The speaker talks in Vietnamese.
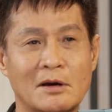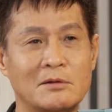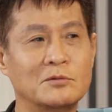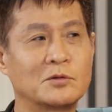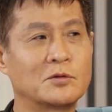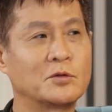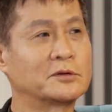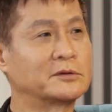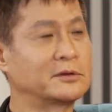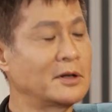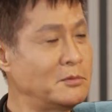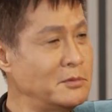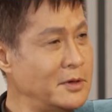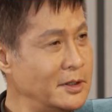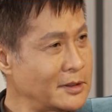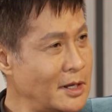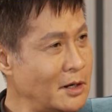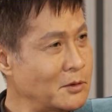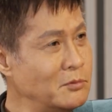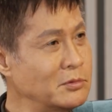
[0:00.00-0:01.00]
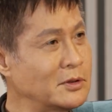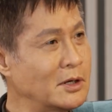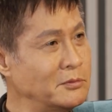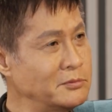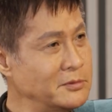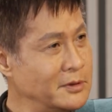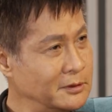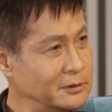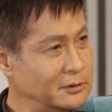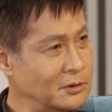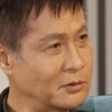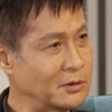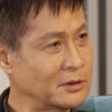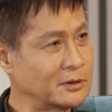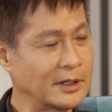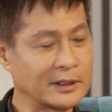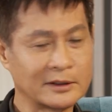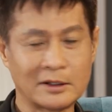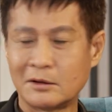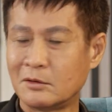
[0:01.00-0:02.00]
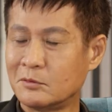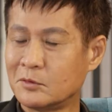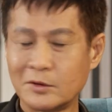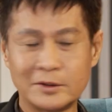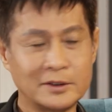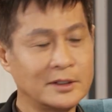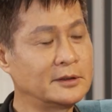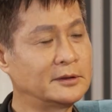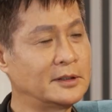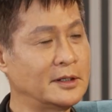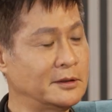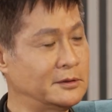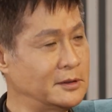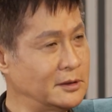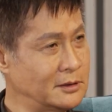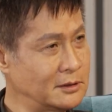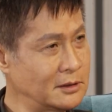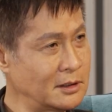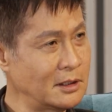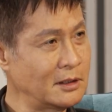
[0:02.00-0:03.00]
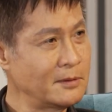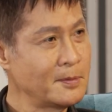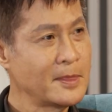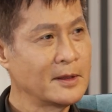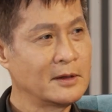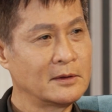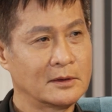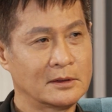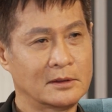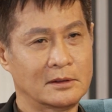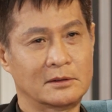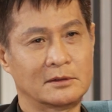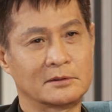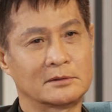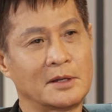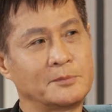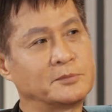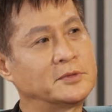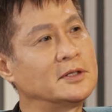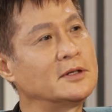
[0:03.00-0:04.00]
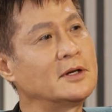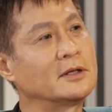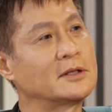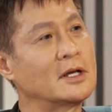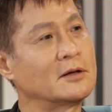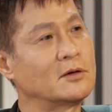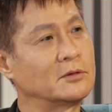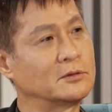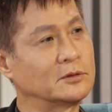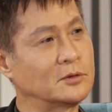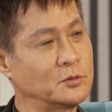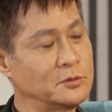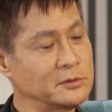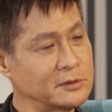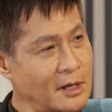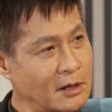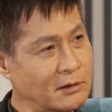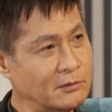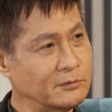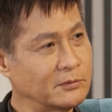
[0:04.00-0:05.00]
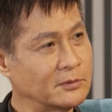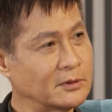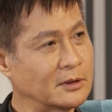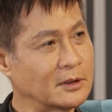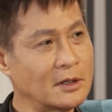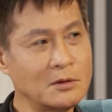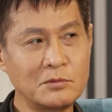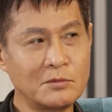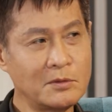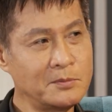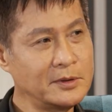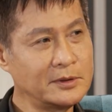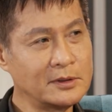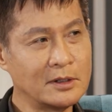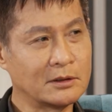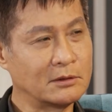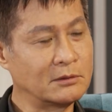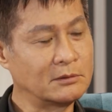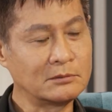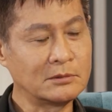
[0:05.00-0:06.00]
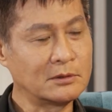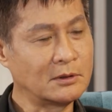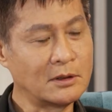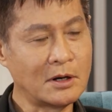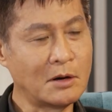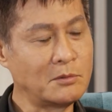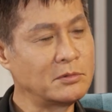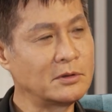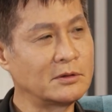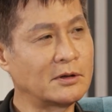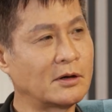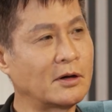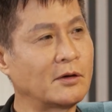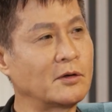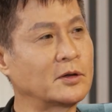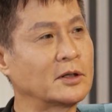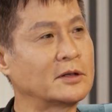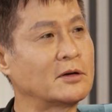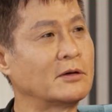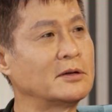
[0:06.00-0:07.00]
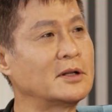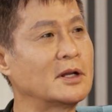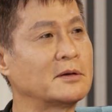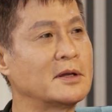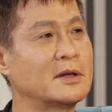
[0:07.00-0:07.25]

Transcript: trong cuộc sống người ta cũng công nhận rồi người ta không có kỳ thị gì nữa à, thậm chí người ta còn tôn trọng không có bây giờ cũng không có thể nói